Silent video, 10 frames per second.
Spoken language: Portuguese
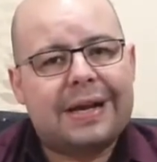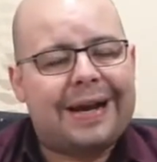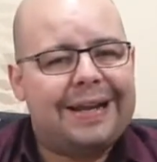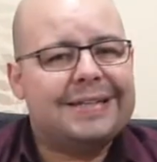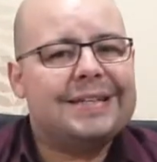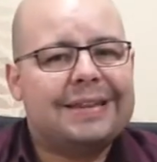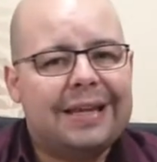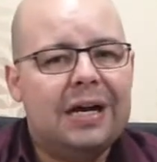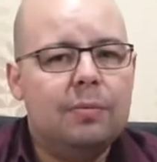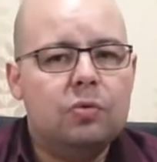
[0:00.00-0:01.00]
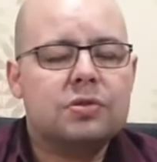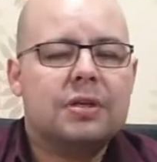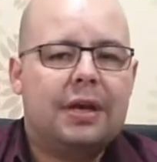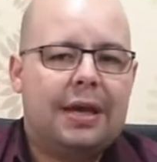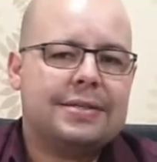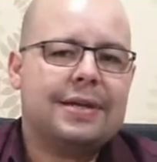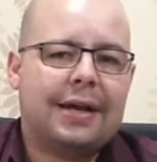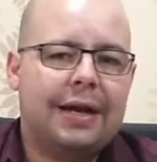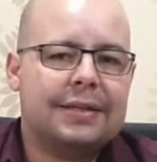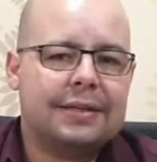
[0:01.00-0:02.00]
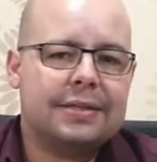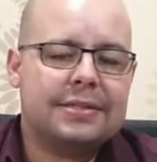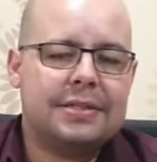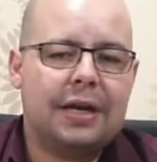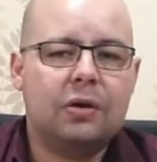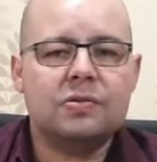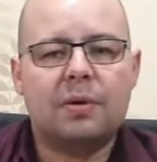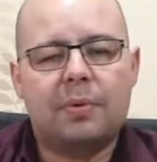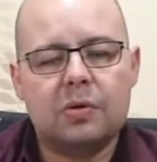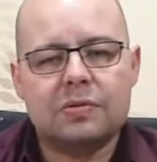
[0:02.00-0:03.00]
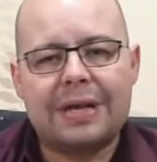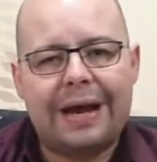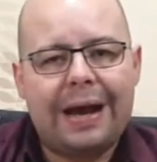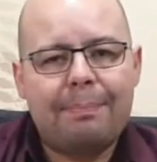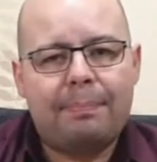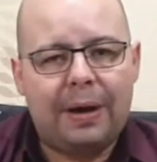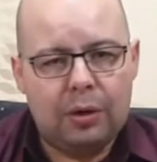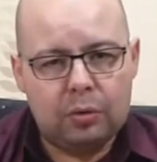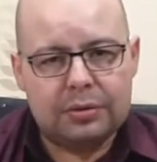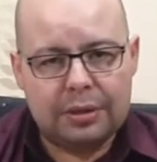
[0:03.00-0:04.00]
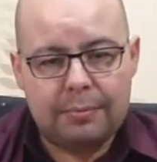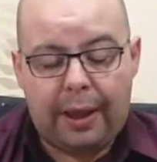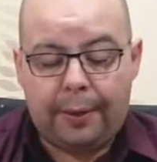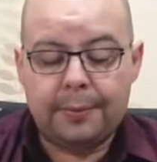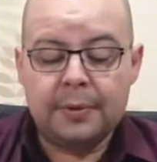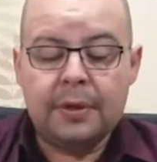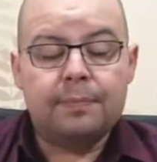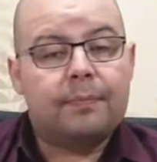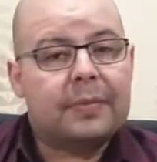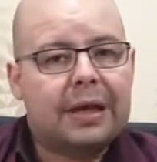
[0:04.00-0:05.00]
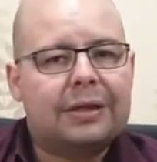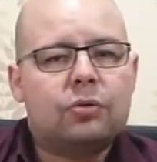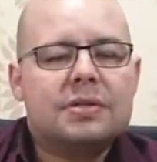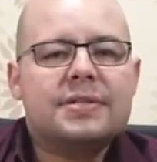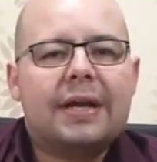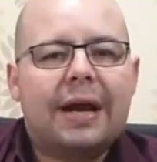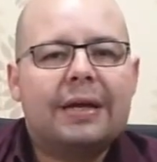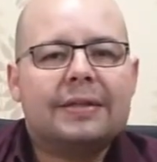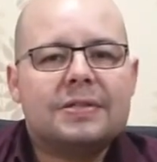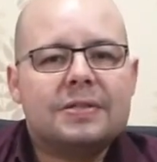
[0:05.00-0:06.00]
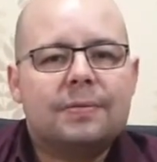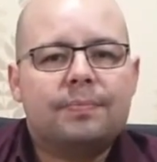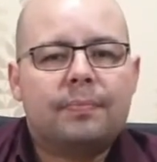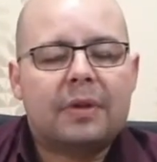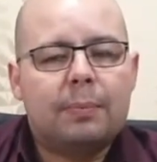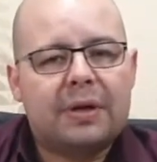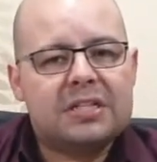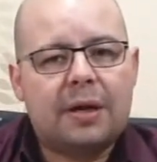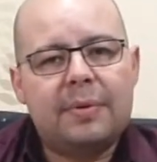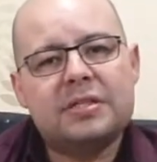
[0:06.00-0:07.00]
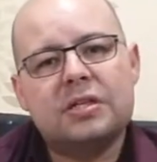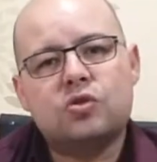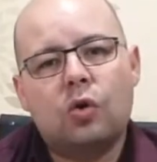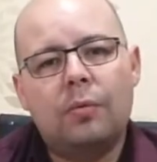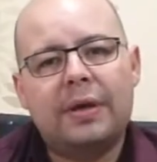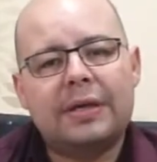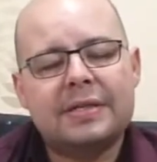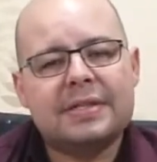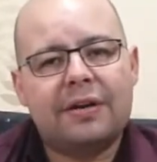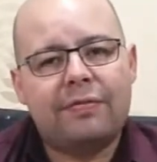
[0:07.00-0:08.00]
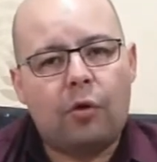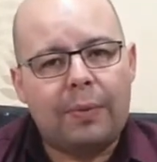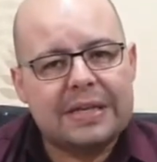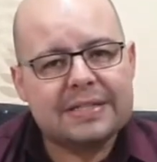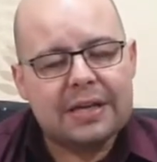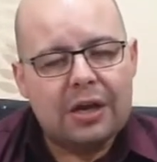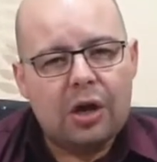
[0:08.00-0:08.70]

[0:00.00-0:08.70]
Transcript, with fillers: acreditamos essa carta de aos Hebreus a Paulo também. 14 cartas praticamente esse homem escreveu, mas